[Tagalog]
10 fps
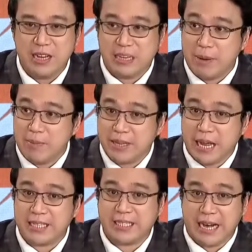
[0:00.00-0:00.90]
Sabi ng
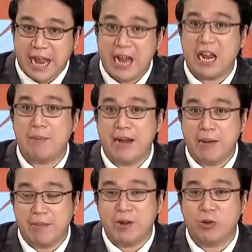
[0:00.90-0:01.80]
batas, kailangan ang
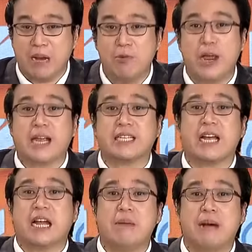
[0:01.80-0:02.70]
ipanukli mo
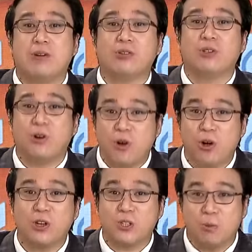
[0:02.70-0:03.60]
exact amount
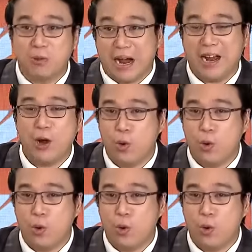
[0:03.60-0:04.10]
or sobra.